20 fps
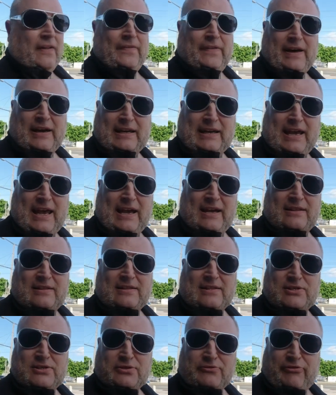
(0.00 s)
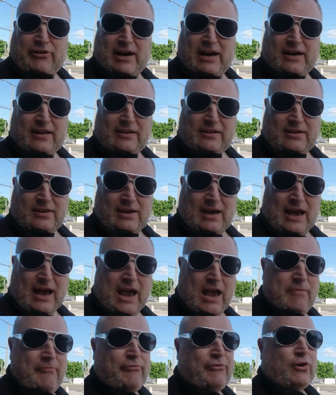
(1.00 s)
nach Kärnten zu fahren,
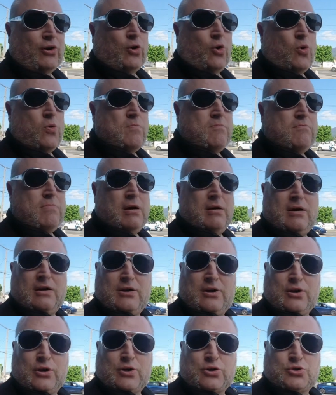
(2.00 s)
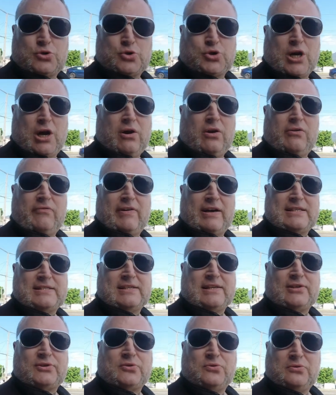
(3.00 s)
einfach um zu schauen, was
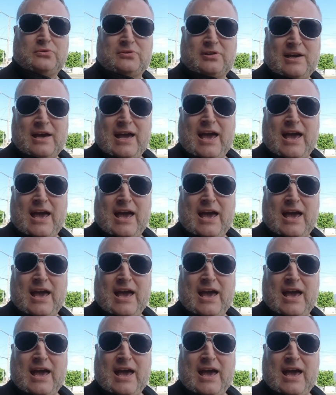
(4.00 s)
sich tut,